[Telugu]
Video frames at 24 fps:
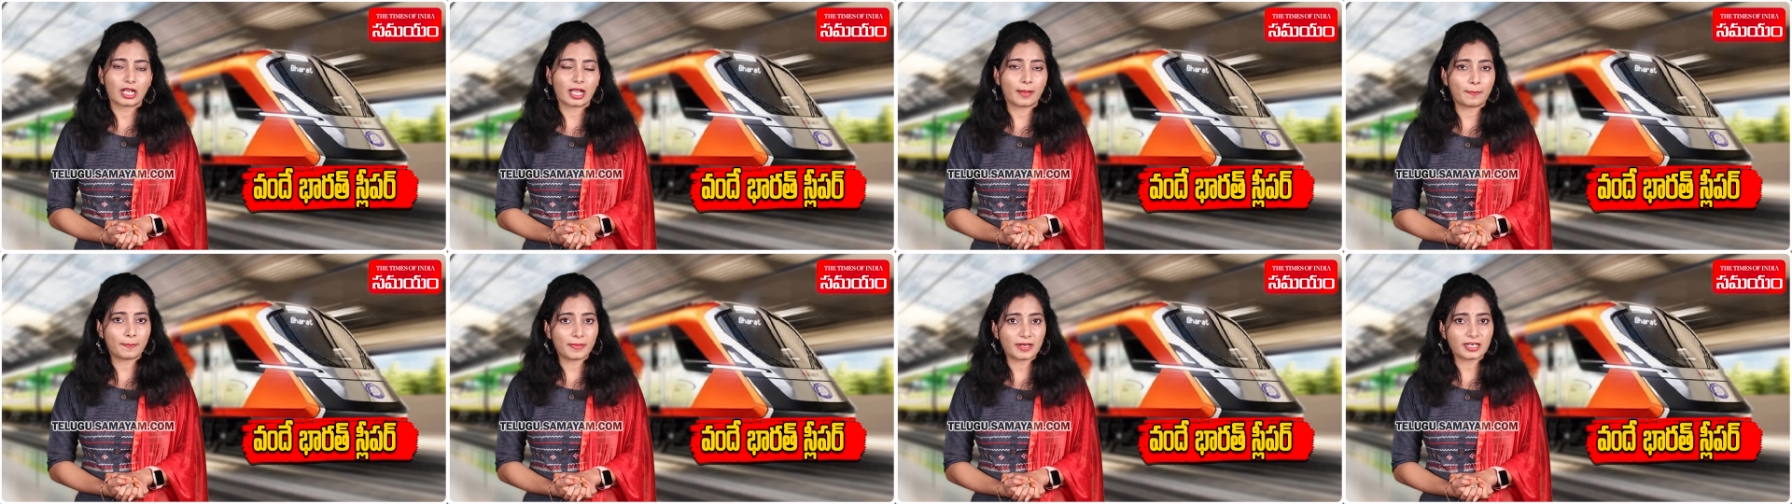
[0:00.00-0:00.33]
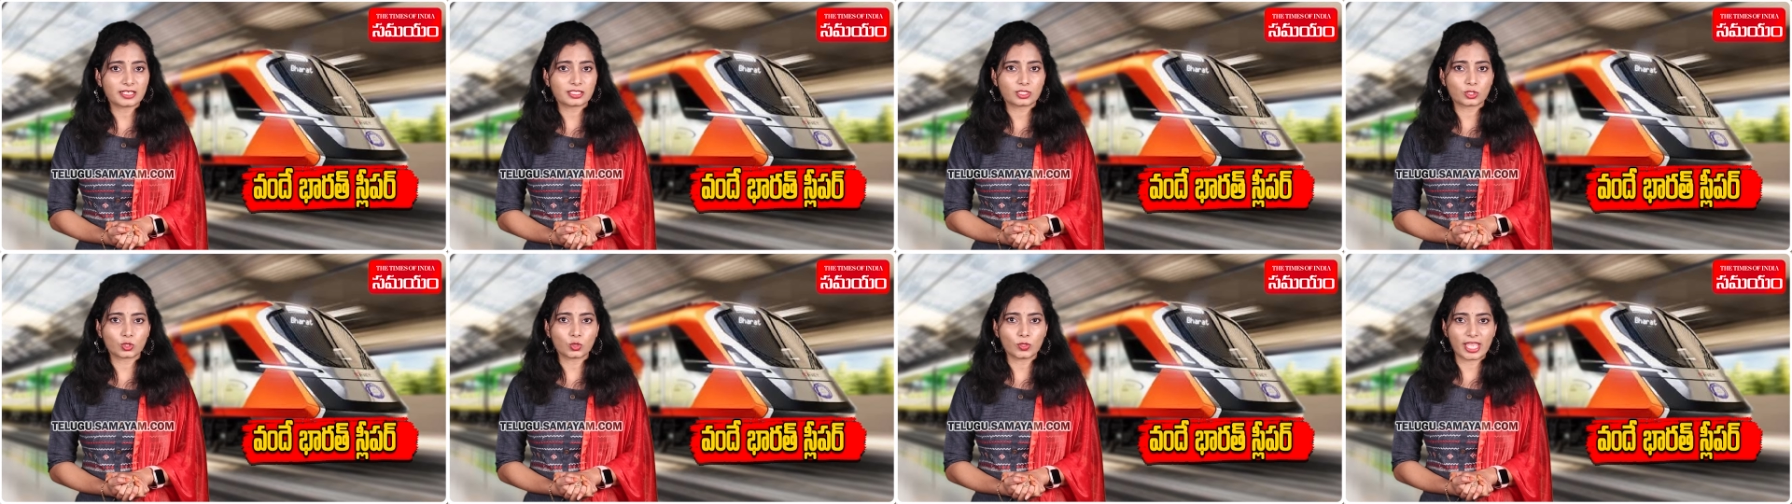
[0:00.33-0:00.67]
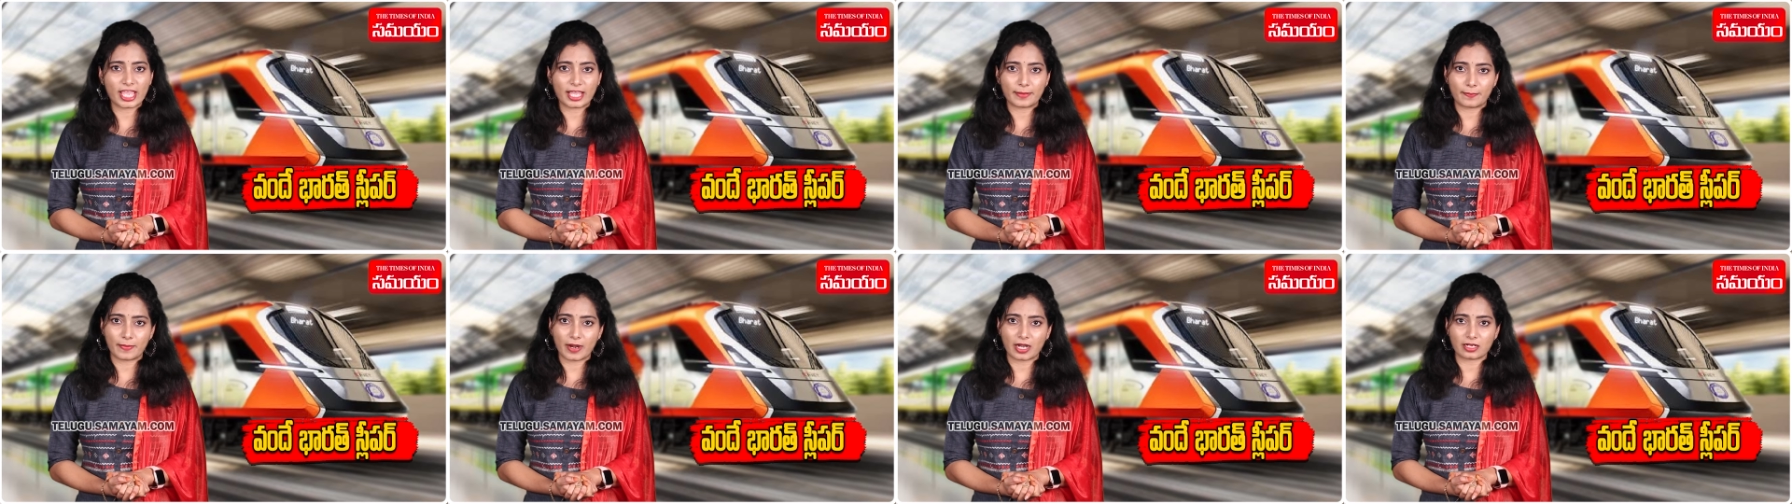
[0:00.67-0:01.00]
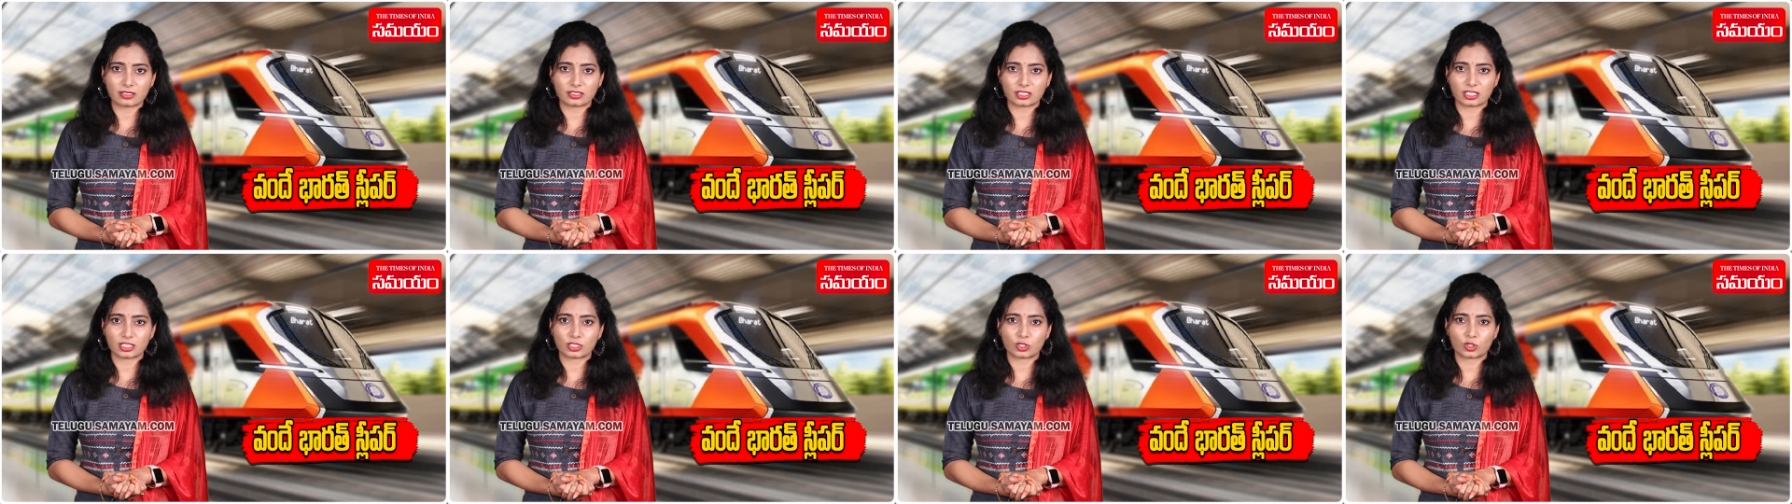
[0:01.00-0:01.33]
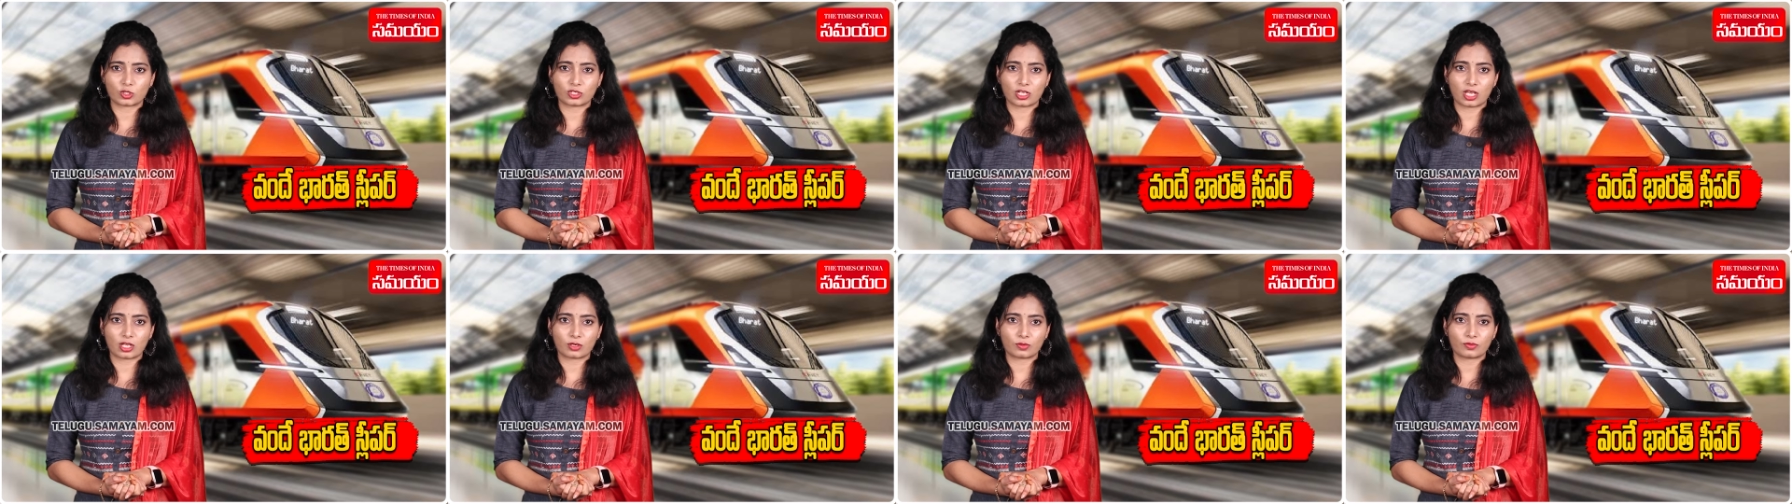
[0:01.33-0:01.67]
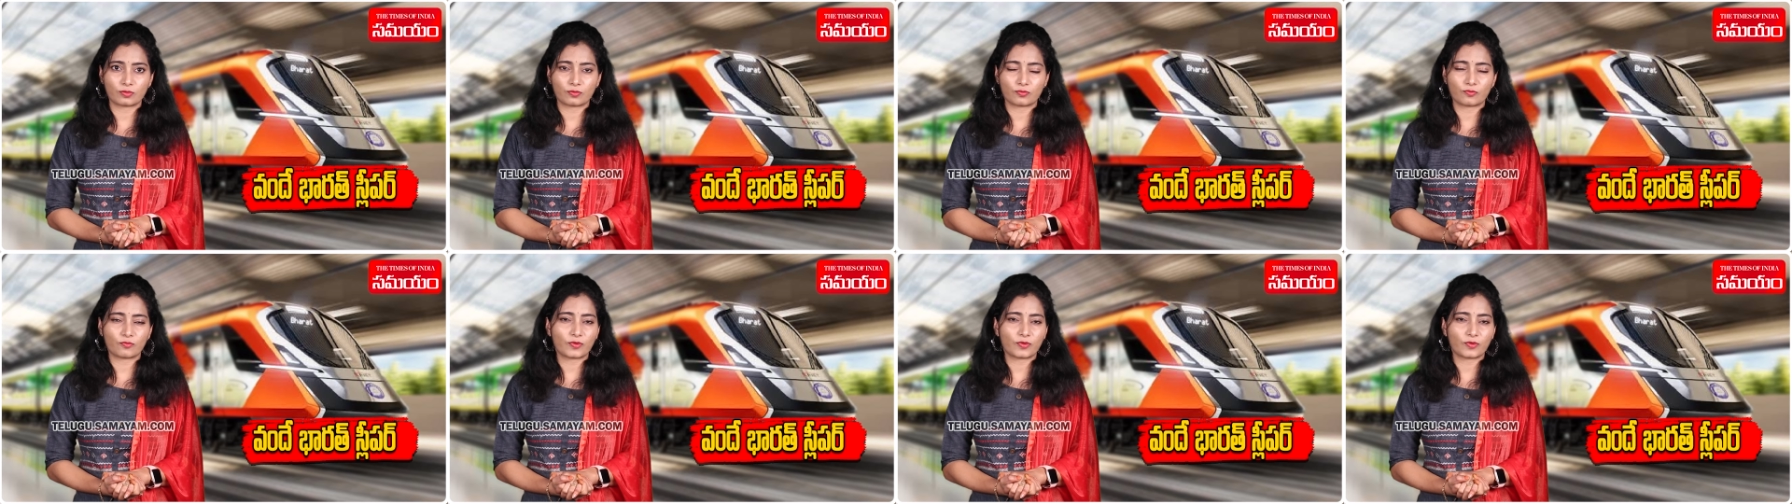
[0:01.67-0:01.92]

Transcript: కప్లర్స్ను ఏర్పాటు చేస్తున్నారు